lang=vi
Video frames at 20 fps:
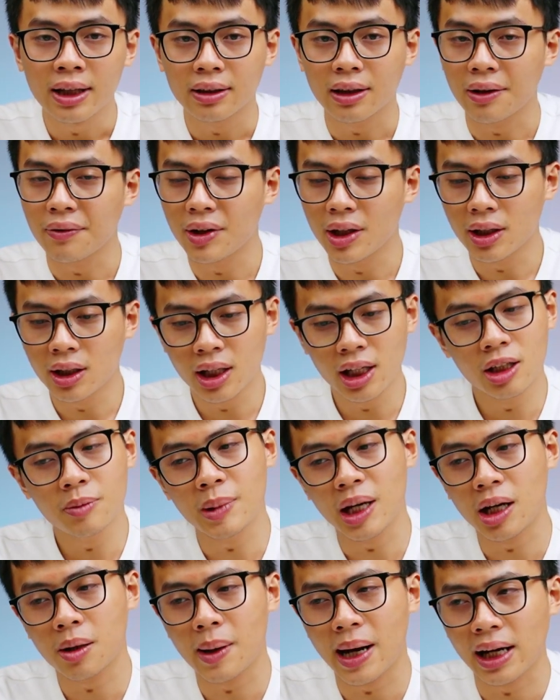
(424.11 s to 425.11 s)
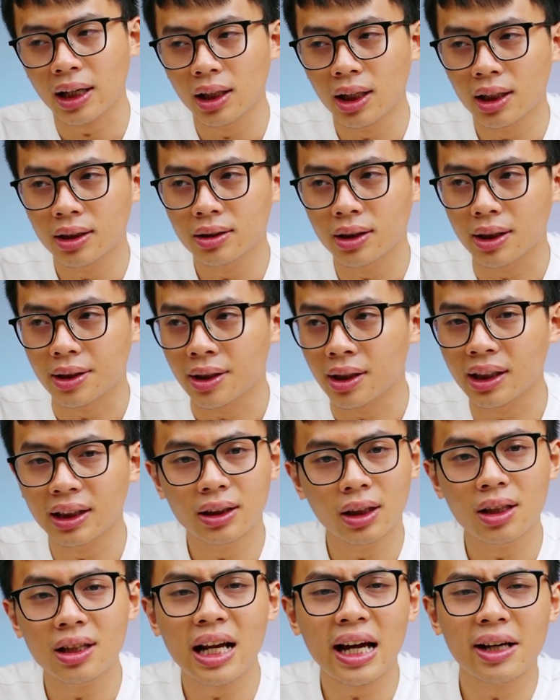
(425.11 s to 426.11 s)
Tại vì khi mà các bạn lên thì những cái
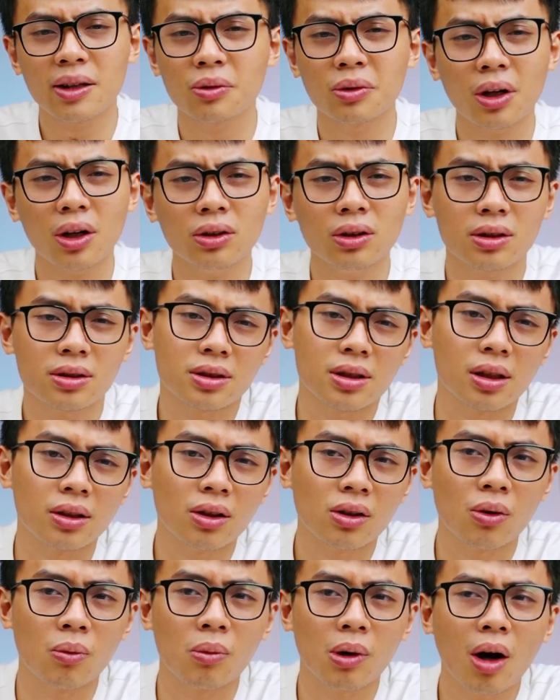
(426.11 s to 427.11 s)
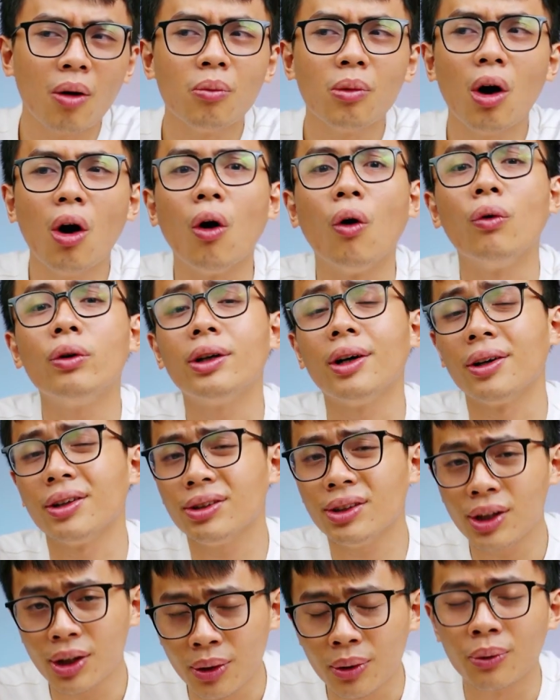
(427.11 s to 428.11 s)
tính năng của nó thực sự nó cũng không có hỗ trợ
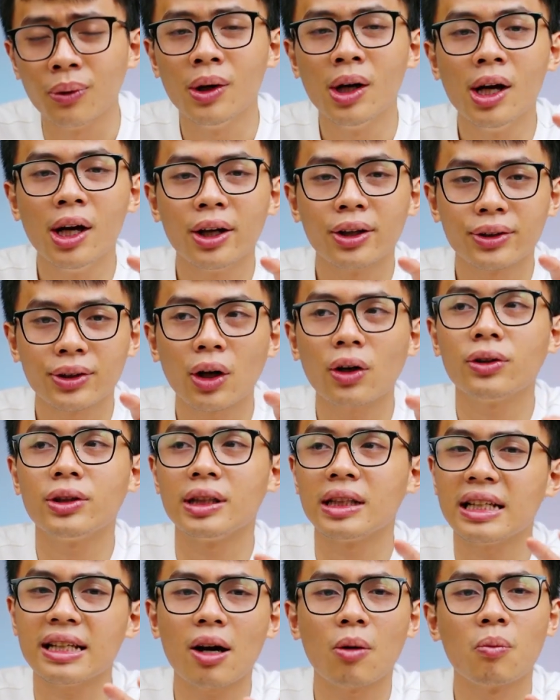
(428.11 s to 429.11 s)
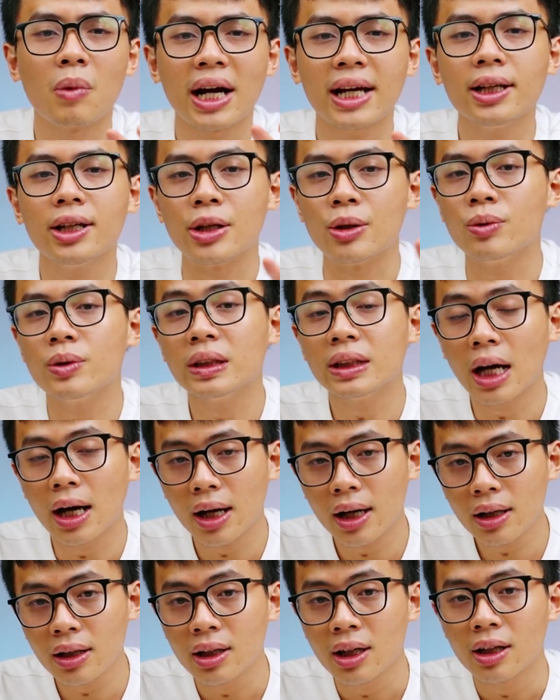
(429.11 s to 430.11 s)
nhiều cho những cái dòng máy kiểu như
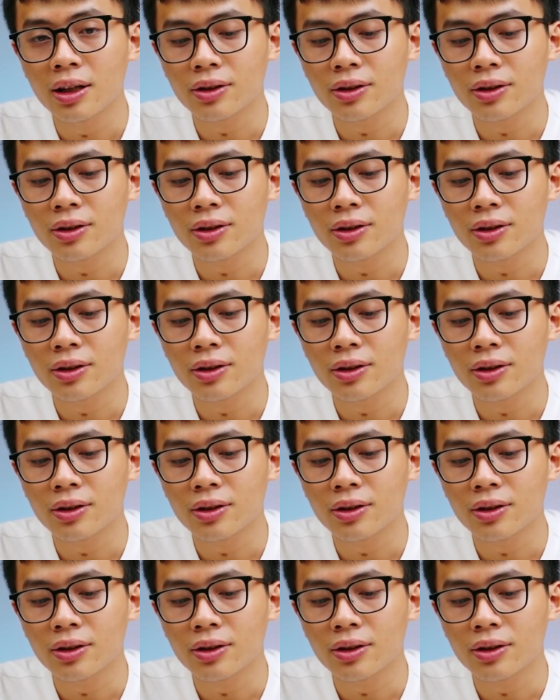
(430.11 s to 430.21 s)
thế,